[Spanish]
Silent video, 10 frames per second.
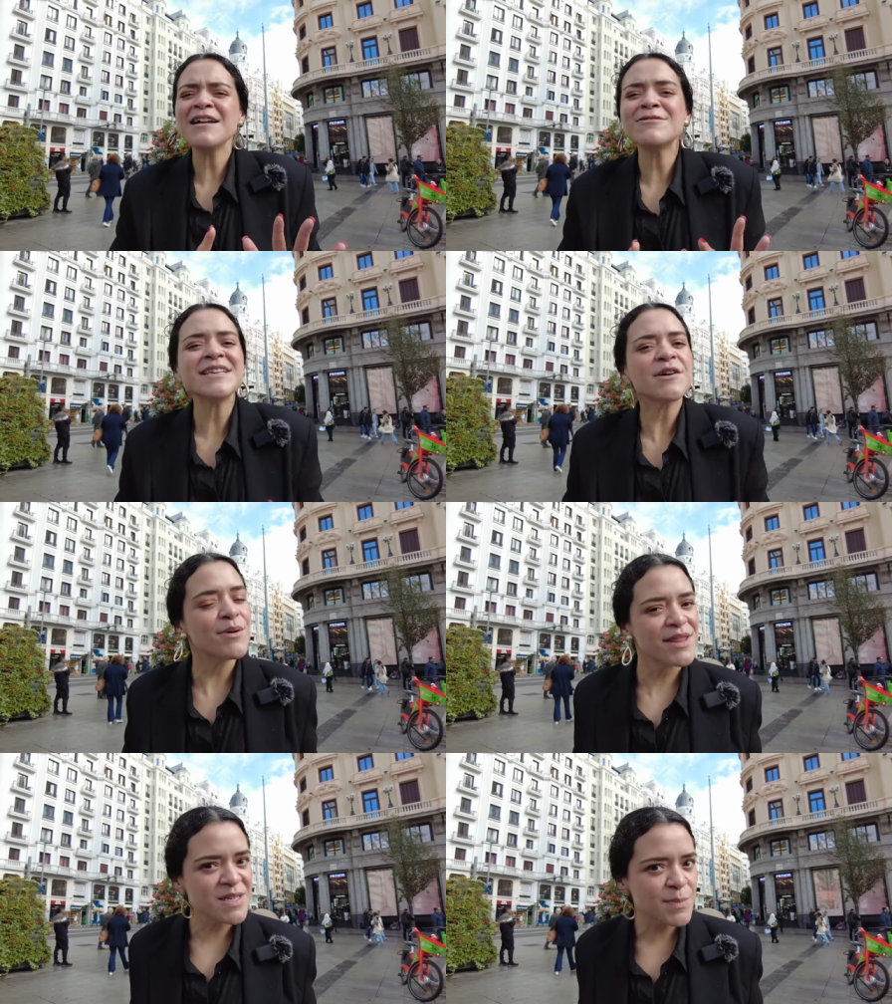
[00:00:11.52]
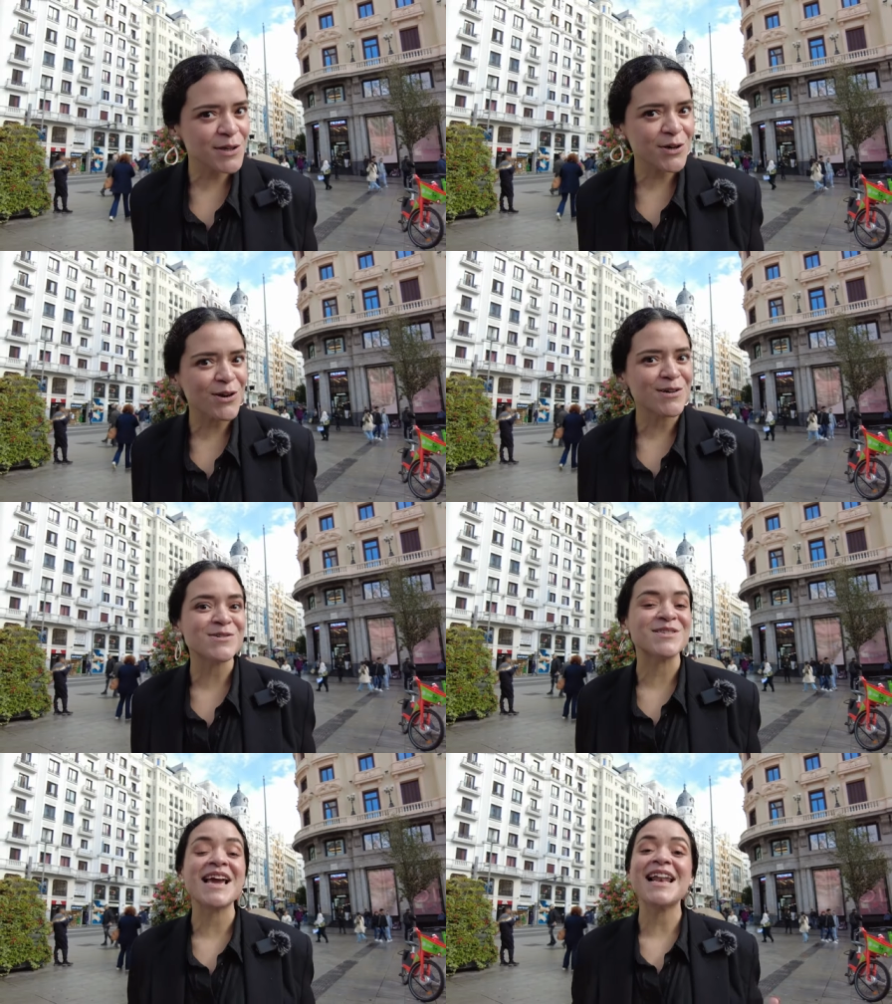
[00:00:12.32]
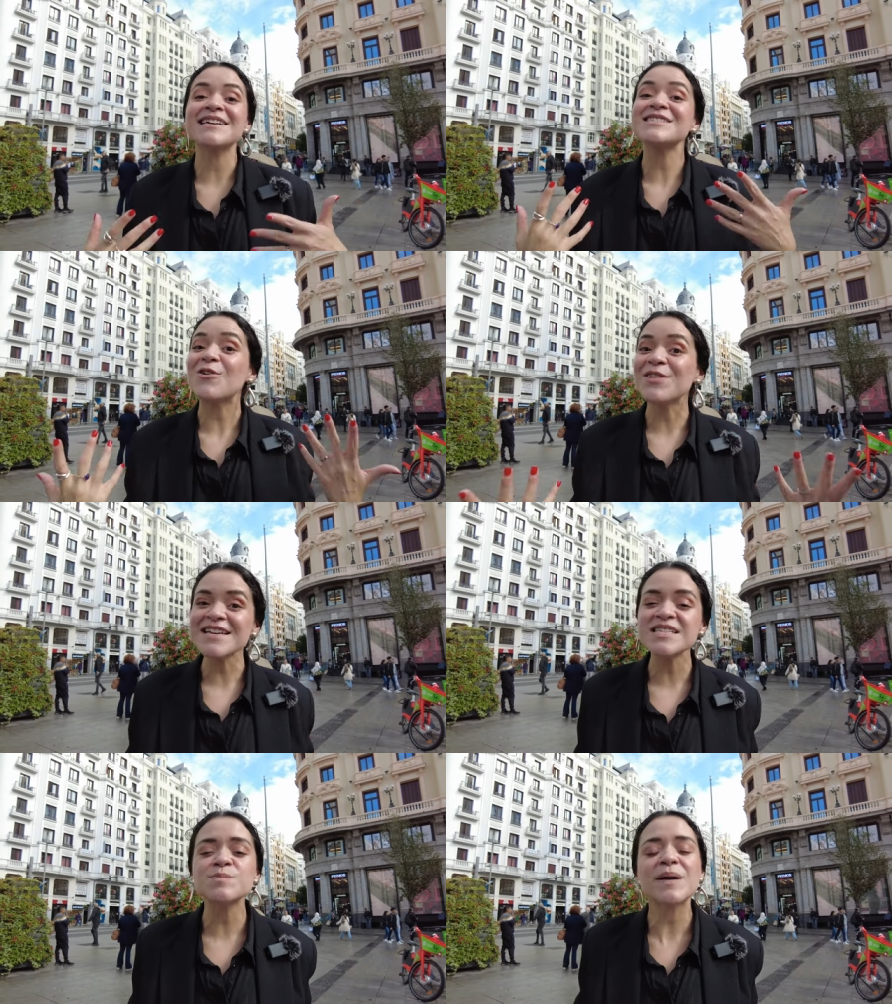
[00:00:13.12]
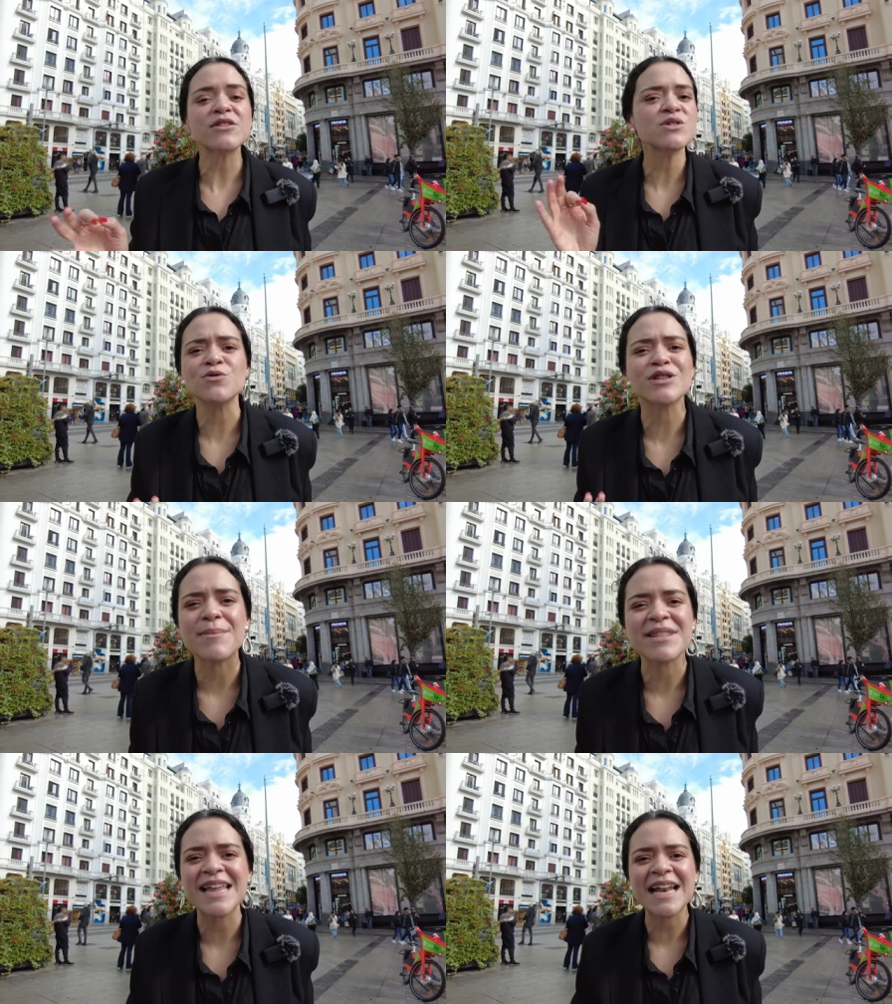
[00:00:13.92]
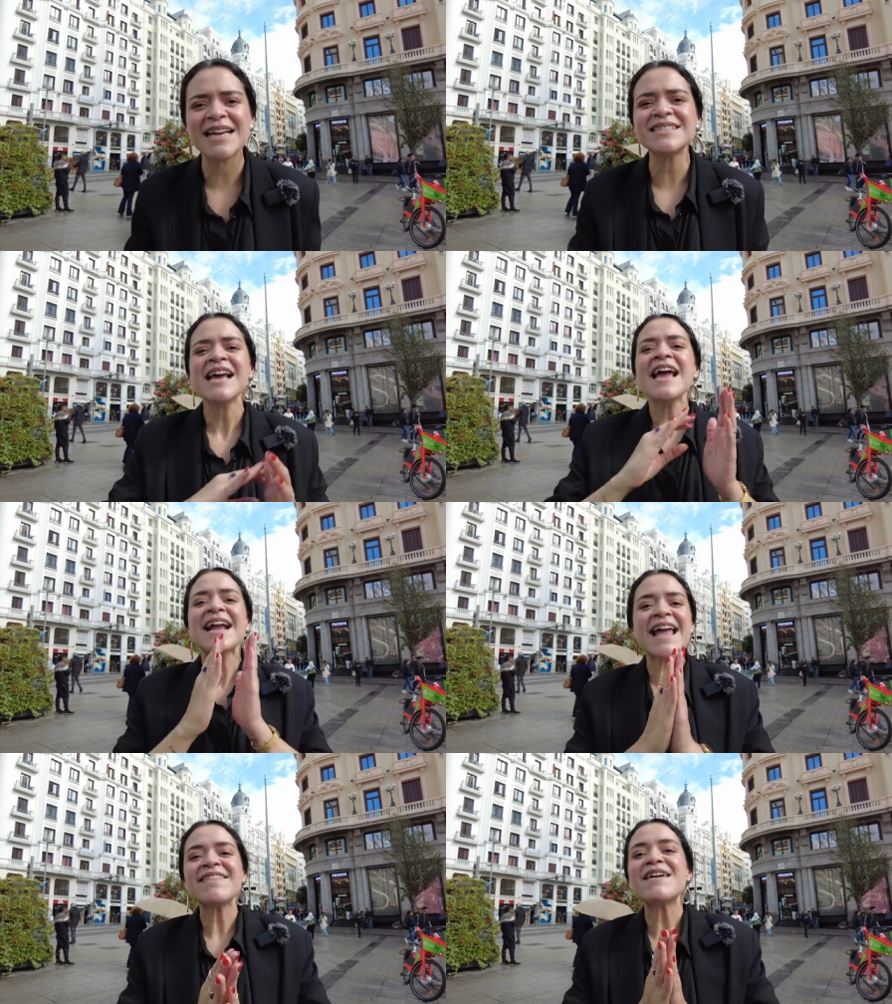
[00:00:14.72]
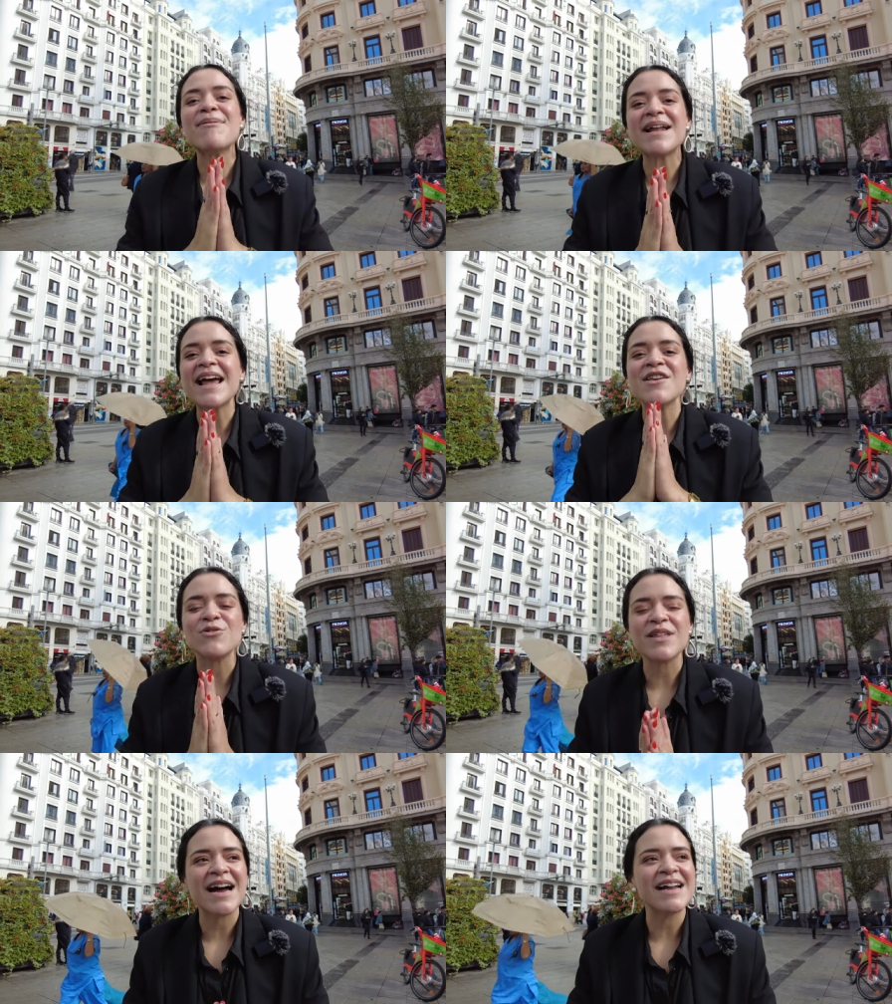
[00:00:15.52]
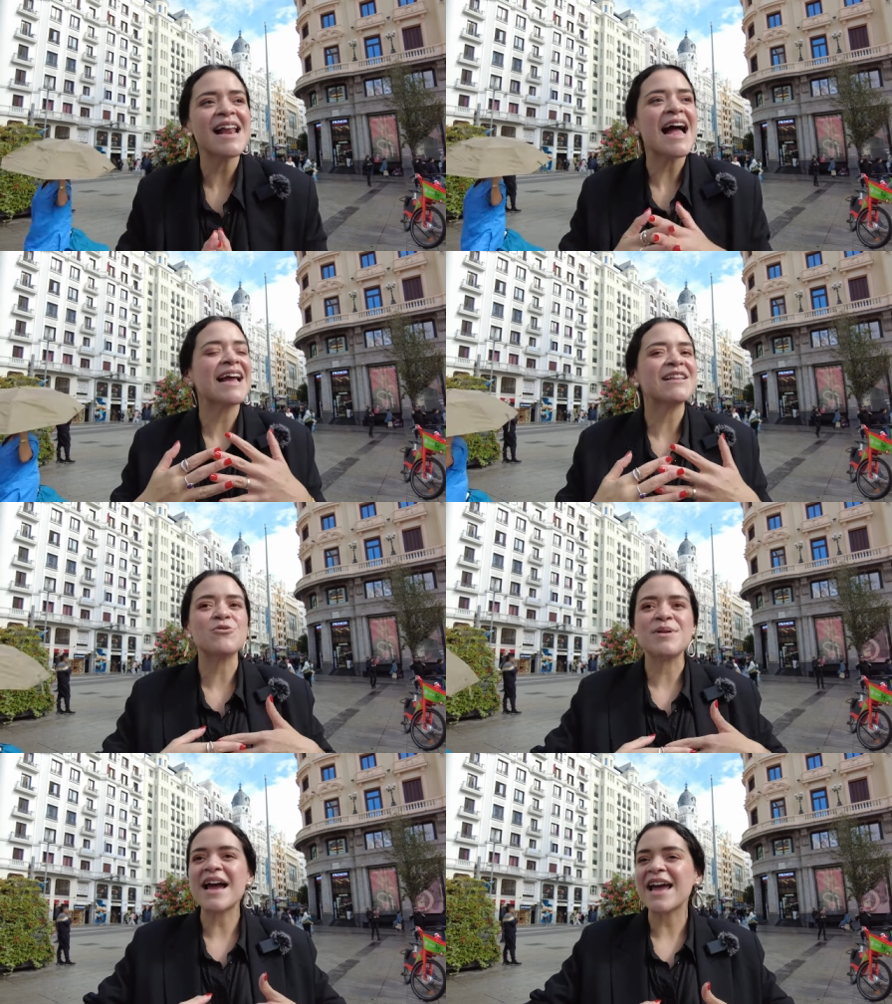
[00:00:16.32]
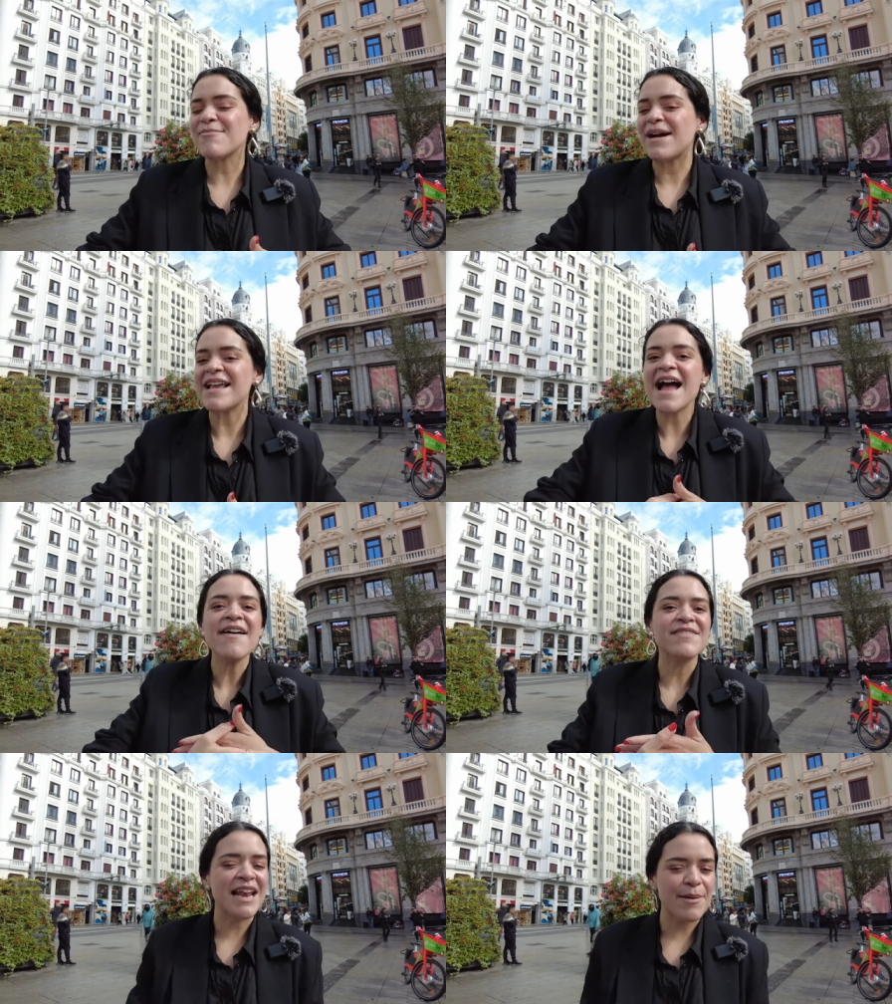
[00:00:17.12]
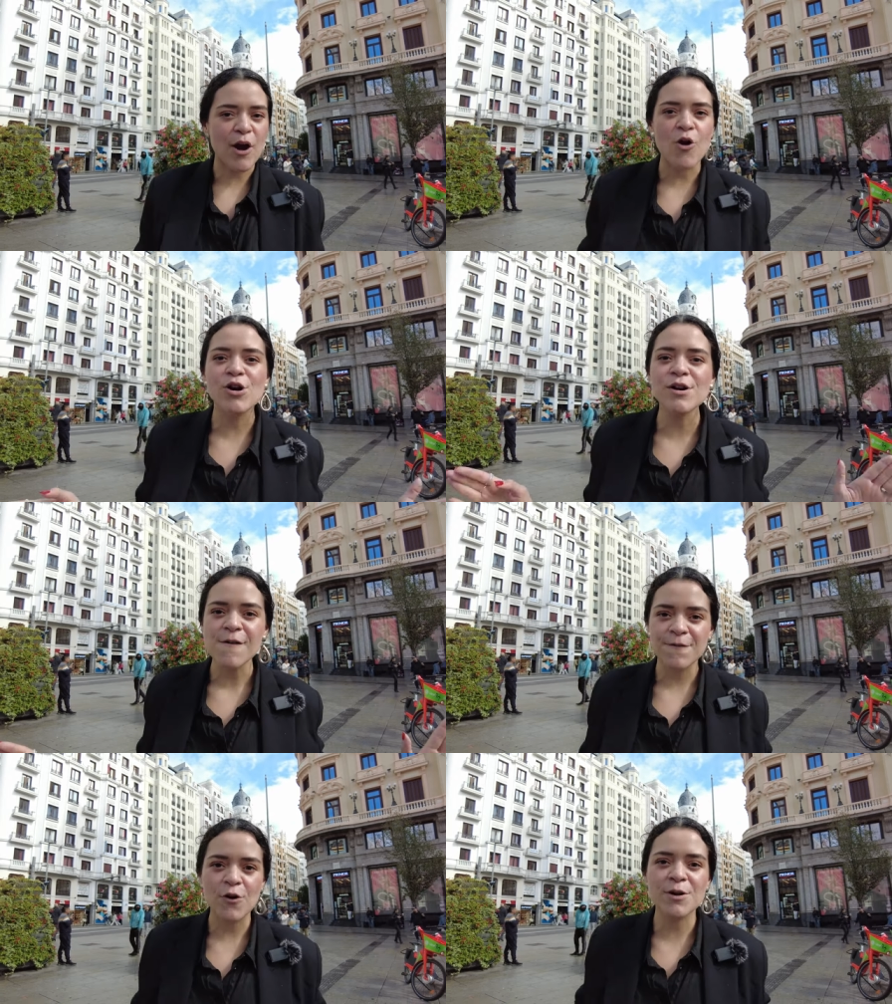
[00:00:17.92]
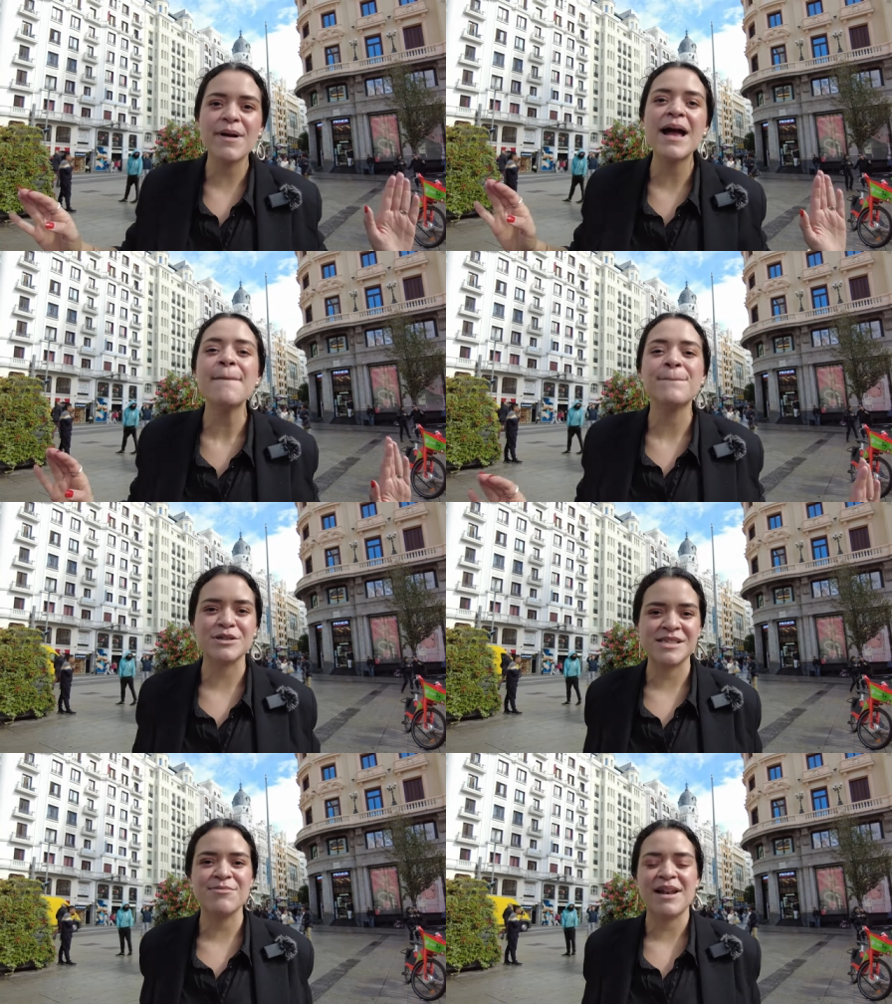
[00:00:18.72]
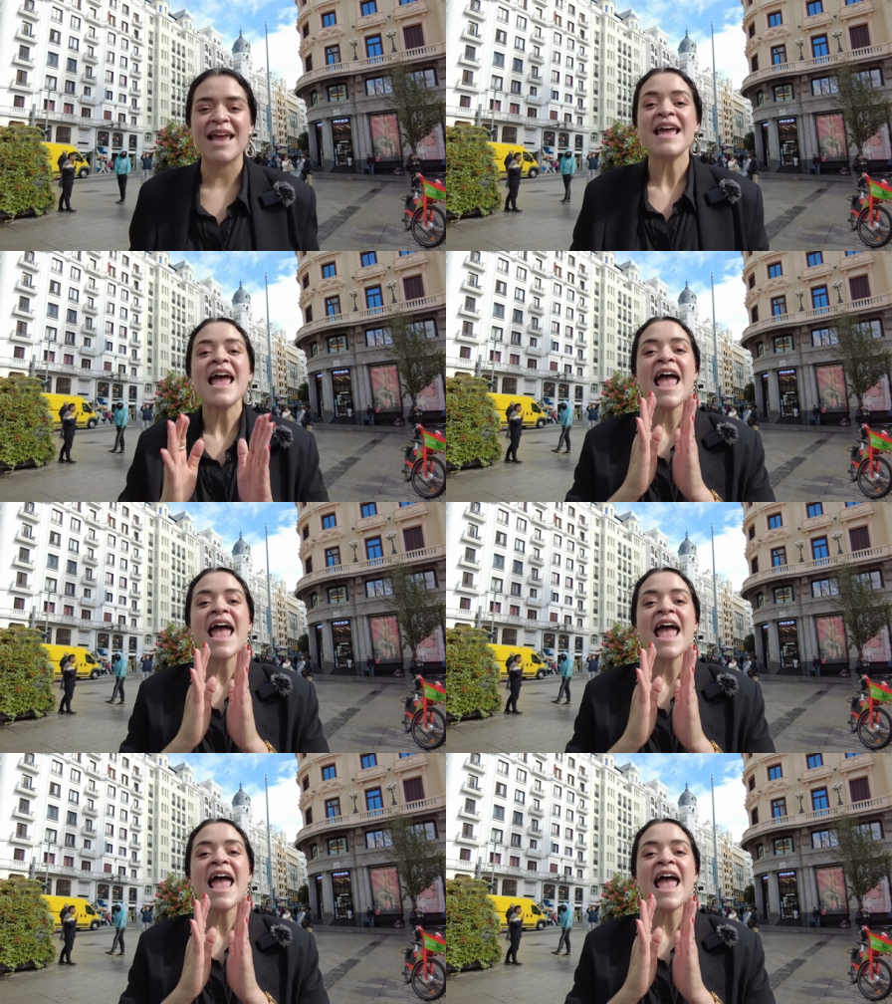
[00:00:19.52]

algo así como 10 protocolos sociales o 10 aspectos fundamentales que te van a ayudar a que tu viaje vaya de la mejor forma posible.